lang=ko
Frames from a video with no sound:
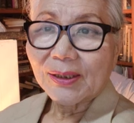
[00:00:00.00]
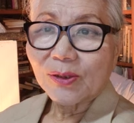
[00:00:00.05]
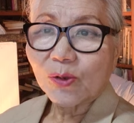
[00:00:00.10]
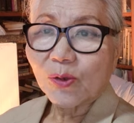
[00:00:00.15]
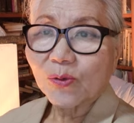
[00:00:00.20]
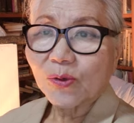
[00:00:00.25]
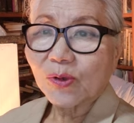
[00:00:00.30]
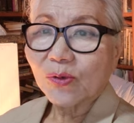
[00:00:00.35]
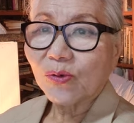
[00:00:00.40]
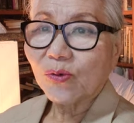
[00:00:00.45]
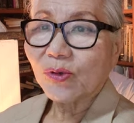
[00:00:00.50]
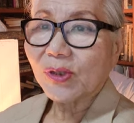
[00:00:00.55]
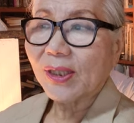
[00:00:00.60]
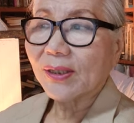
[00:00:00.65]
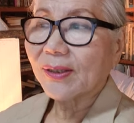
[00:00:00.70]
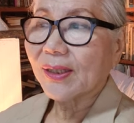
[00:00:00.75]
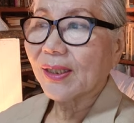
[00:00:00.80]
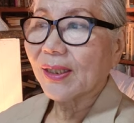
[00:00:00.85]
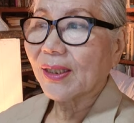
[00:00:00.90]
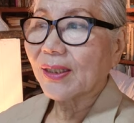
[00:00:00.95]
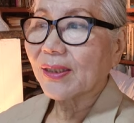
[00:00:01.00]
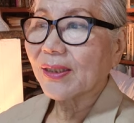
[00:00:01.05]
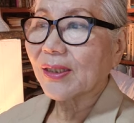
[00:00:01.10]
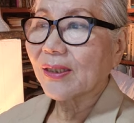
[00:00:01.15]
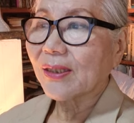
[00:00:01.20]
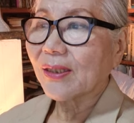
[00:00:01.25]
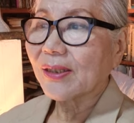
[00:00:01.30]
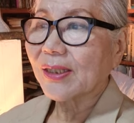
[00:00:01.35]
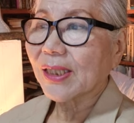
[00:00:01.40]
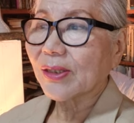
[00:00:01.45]
총선 유세 때
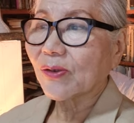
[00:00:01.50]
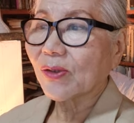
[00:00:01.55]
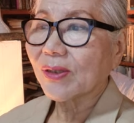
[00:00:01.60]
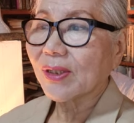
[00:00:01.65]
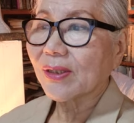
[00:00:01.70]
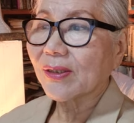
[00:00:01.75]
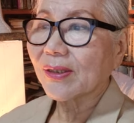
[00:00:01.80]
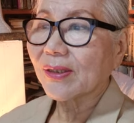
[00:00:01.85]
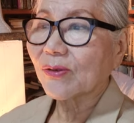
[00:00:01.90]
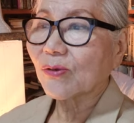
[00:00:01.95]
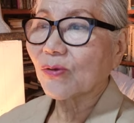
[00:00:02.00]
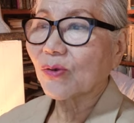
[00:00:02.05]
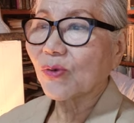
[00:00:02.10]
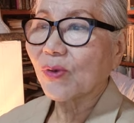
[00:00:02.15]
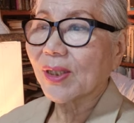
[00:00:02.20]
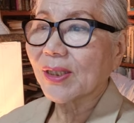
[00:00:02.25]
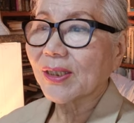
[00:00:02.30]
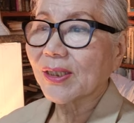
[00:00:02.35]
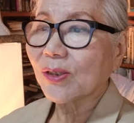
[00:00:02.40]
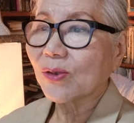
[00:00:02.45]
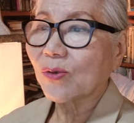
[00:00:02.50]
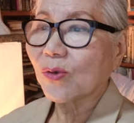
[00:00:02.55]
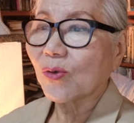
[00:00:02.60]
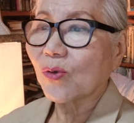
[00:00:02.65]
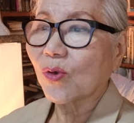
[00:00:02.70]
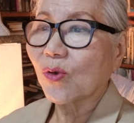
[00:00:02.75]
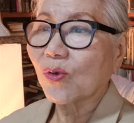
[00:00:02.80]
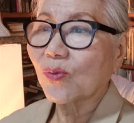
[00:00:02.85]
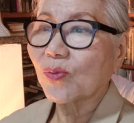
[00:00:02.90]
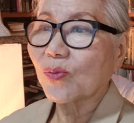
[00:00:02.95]
즐겨 착용된 운동화 신고
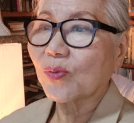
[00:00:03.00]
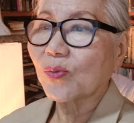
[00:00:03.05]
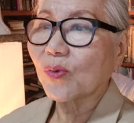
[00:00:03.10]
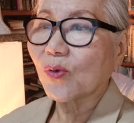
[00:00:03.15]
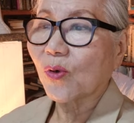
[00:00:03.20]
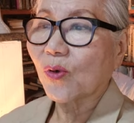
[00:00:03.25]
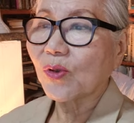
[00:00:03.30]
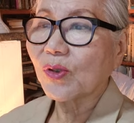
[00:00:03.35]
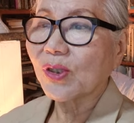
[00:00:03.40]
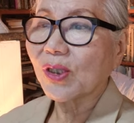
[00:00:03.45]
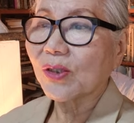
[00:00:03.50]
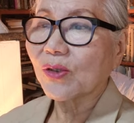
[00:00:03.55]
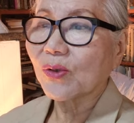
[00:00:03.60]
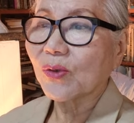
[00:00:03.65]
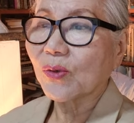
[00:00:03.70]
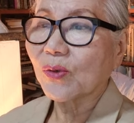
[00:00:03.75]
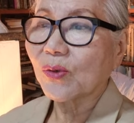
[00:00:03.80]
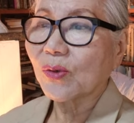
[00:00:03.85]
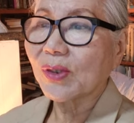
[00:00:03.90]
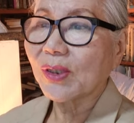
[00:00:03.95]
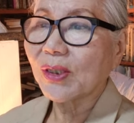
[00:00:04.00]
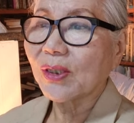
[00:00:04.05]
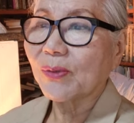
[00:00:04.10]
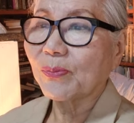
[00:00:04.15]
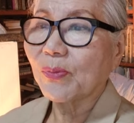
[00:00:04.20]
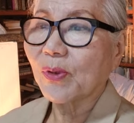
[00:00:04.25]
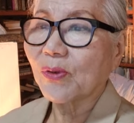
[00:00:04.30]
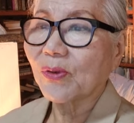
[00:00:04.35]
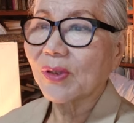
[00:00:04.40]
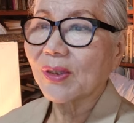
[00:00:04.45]
골, 골전도
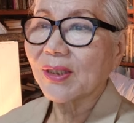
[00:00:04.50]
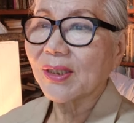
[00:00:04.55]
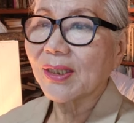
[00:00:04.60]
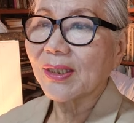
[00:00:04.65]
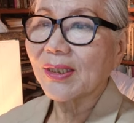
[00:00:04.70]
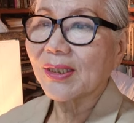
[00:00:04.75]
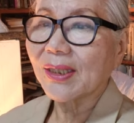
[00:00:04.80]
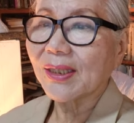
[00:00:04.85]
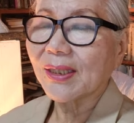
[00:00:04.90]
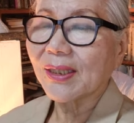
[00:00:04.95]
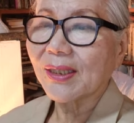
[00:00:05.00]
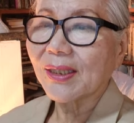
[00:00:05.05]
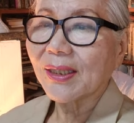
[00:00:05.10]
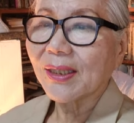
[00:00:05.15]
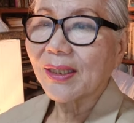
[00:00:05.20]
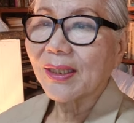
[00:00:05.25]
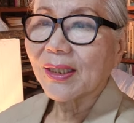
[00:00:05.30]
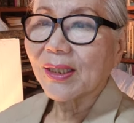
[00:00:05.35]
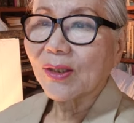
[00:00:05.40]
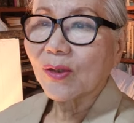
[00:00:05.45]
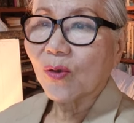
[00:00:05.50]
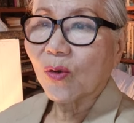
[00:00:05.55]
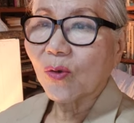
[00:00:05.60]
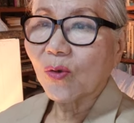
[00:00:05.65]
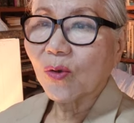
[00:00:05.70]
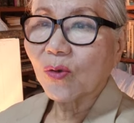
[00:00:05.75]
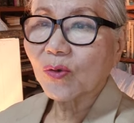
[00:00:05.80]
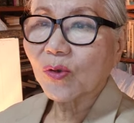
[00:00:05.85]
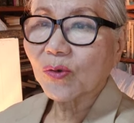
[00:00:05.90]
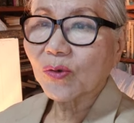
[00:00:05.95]
이어폰을 낀 채
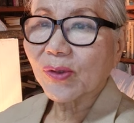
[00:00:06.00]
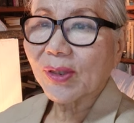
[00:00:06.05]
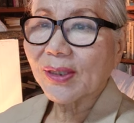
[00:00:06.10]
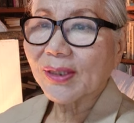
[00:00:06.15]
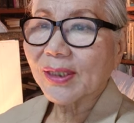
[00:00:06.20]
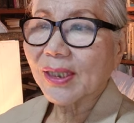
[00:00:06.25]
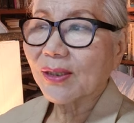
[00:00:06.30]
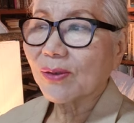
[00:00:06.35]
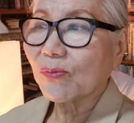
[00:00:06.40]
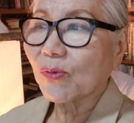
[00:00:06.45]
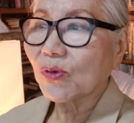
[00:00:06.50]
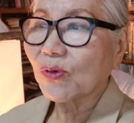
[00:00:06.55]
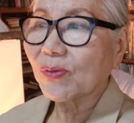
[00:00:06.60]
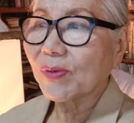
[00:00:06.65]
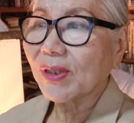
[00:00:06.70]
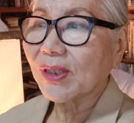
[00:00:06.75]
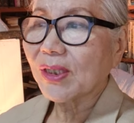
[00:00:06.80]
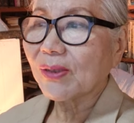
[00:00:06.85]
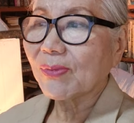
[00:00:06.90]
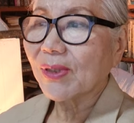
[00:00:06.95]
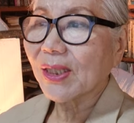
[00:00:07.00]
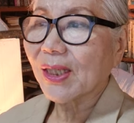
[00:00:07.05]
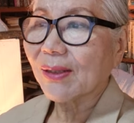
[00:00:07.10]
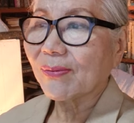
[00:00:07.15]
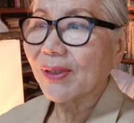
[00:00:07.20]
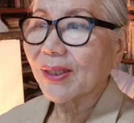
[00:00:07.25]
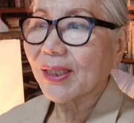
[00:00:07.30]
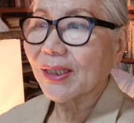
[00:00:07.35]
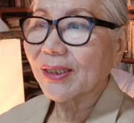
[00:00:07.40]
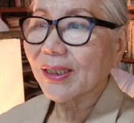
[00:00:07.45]
공공도서관을 찾는 모습이 시민
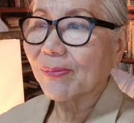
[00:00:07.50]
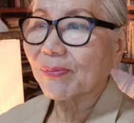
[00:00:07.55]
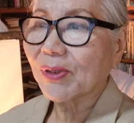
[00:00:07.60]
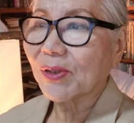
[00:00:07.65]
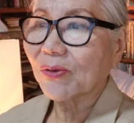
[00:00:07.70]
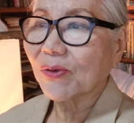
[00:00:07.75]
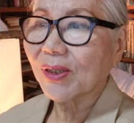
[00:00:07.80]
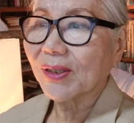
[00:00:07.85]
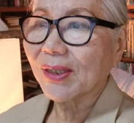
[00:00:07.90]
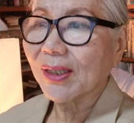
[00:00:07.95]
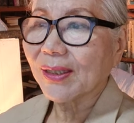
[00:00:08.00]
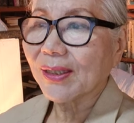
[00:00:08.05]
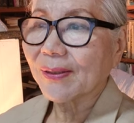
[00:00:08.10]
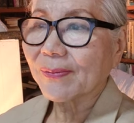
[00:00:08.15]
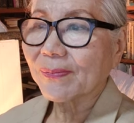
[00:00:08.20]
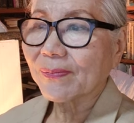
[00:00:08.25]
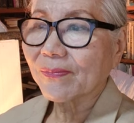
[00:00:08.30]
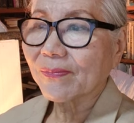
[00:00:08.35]
카메라 잡히기도 했다.